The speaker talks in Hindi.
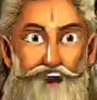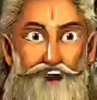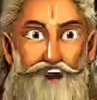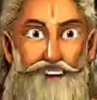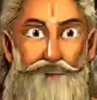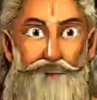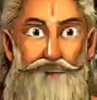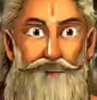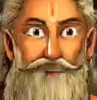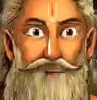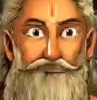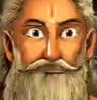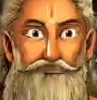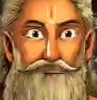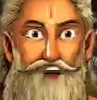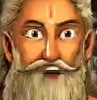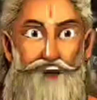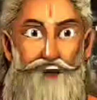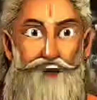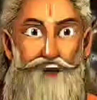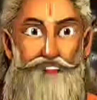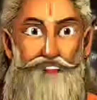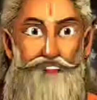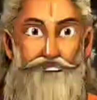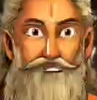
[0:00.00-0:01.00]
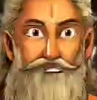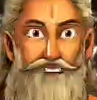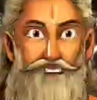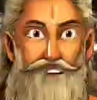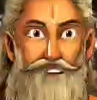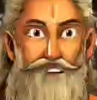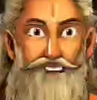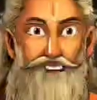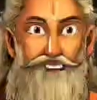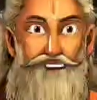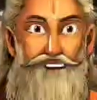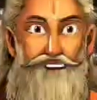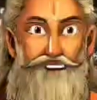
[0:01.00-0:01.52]
राहु के बुरे
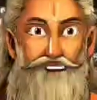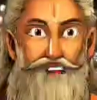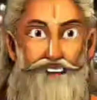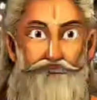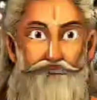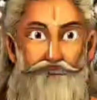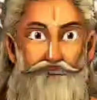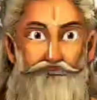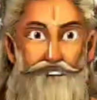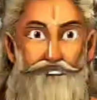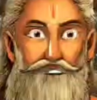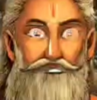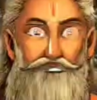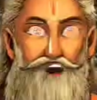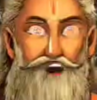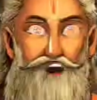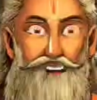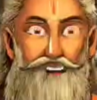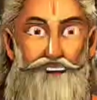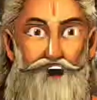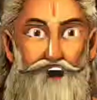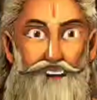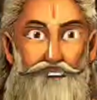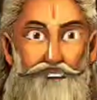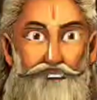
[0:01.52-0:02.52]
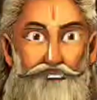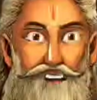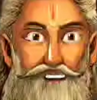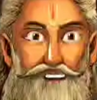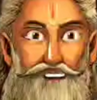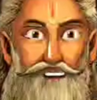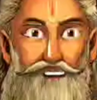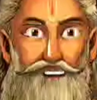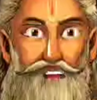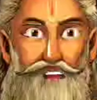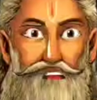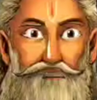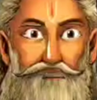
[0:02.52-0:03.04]
प्रकोप के
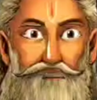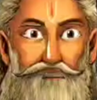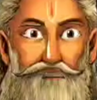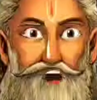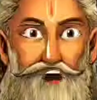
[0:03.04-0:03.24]
कारण